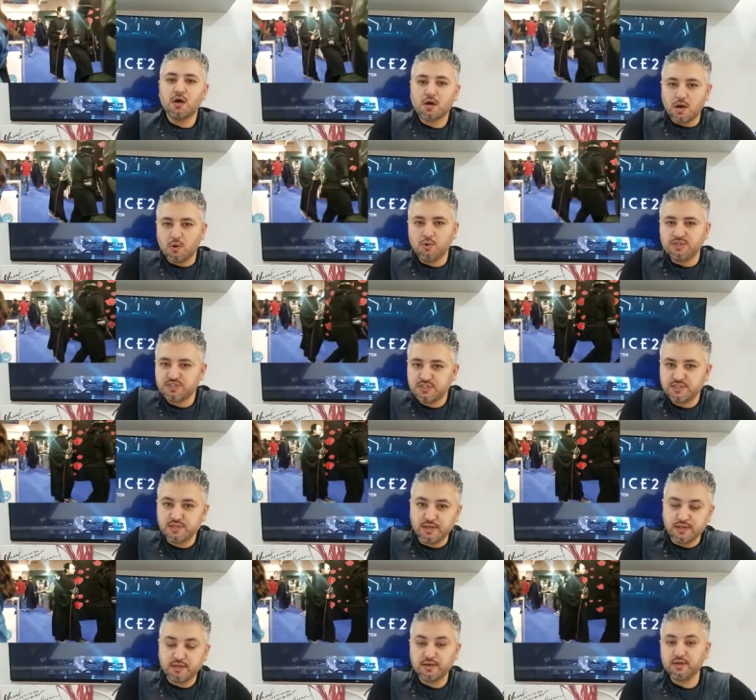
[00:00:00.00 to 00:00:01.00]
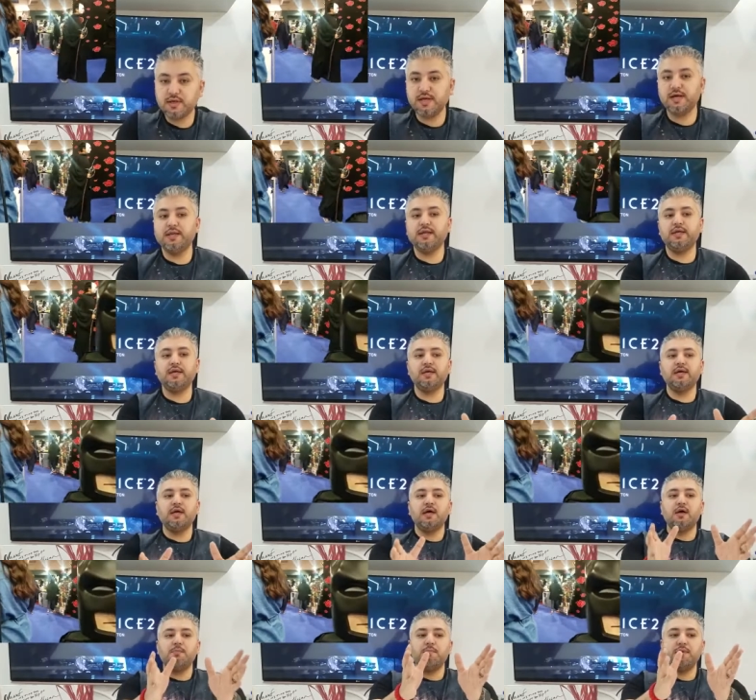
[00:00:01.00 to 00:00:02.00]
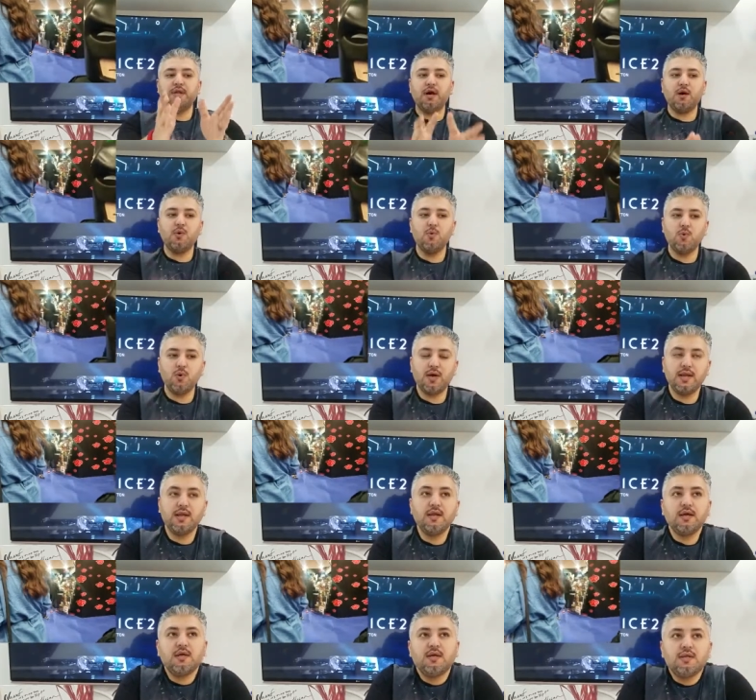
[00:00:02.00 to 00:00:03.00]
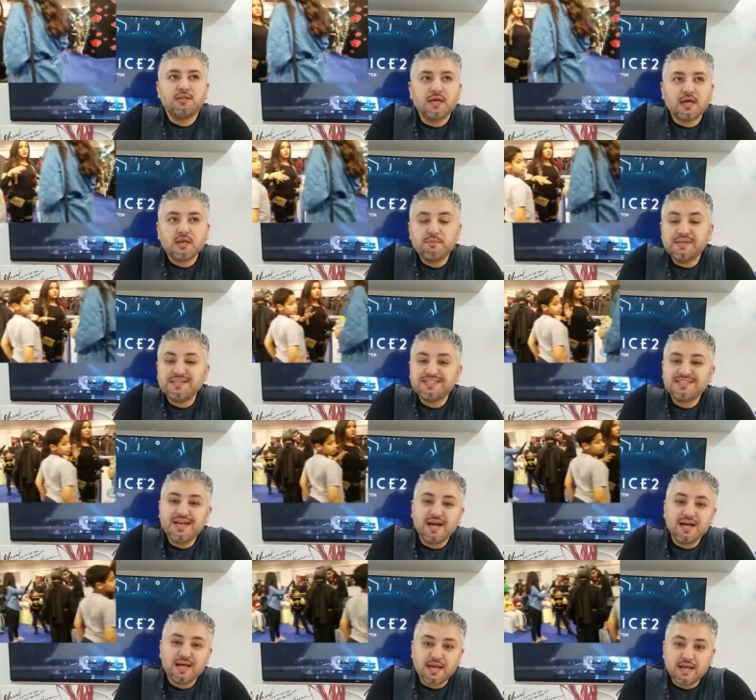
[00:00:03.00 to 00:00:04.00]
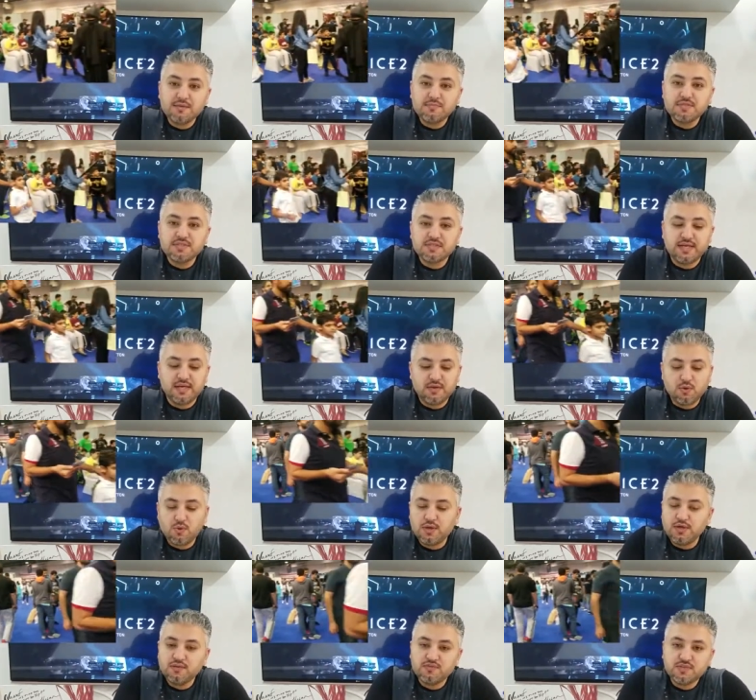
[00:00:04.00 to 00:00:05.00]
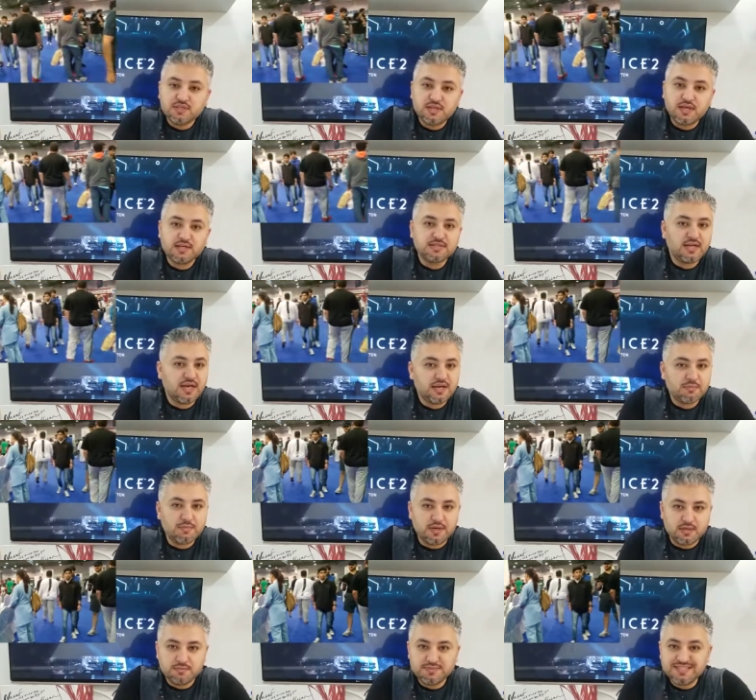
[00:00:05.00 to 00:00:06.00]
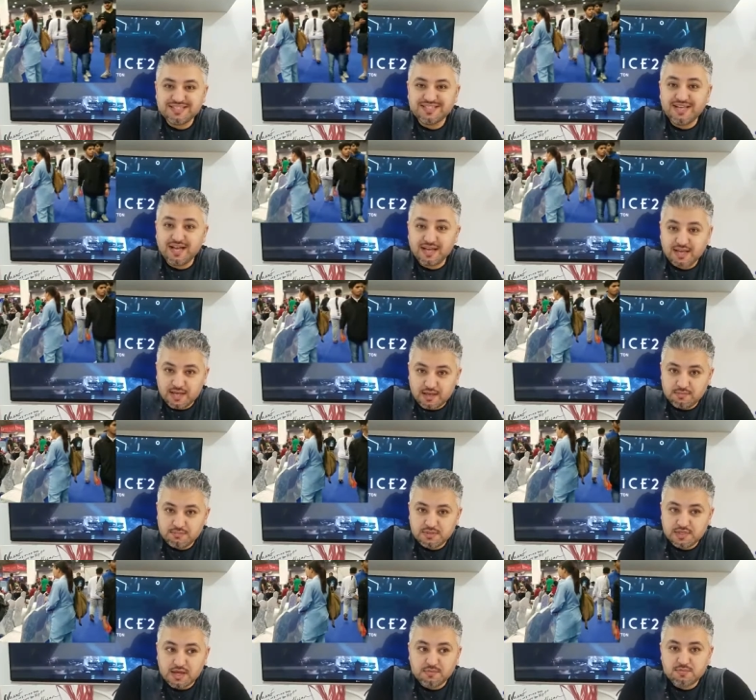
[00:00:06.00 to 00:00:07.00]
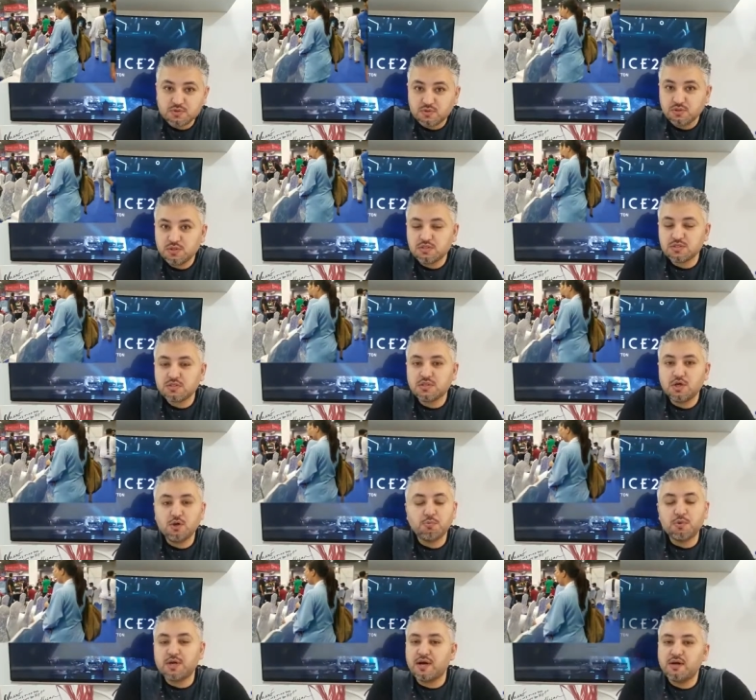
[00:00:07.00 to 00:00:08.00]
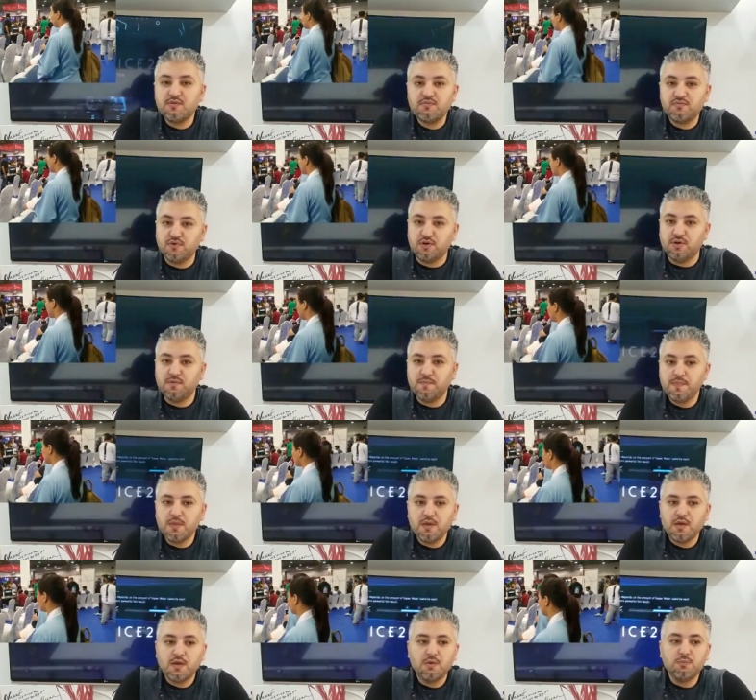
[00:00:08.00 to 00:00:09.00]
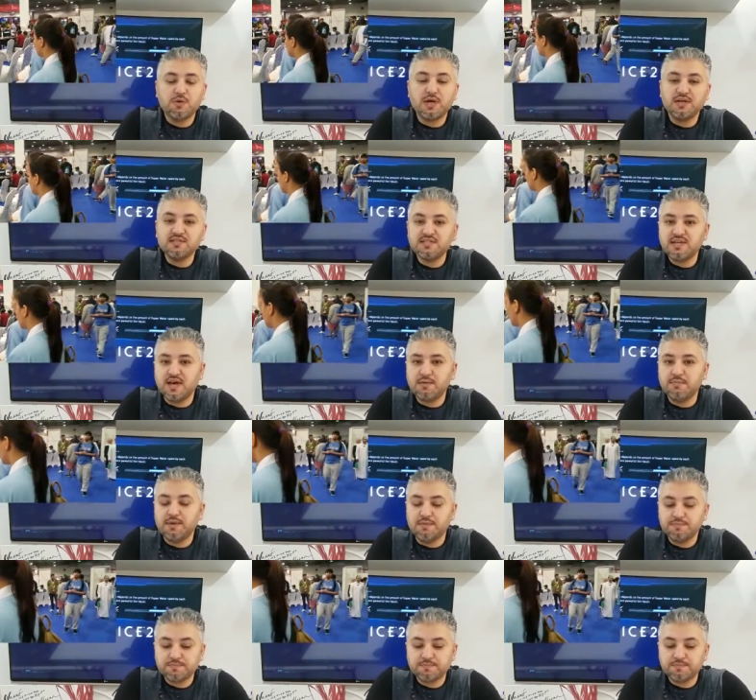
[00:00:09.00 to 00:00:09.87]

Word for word: قوي جدا يعني من اول تقريبا الساعة 5 يعني هو يفتتح الساعة أربعة من الساعة 5 خمس ونص المكان فل المكان زحمة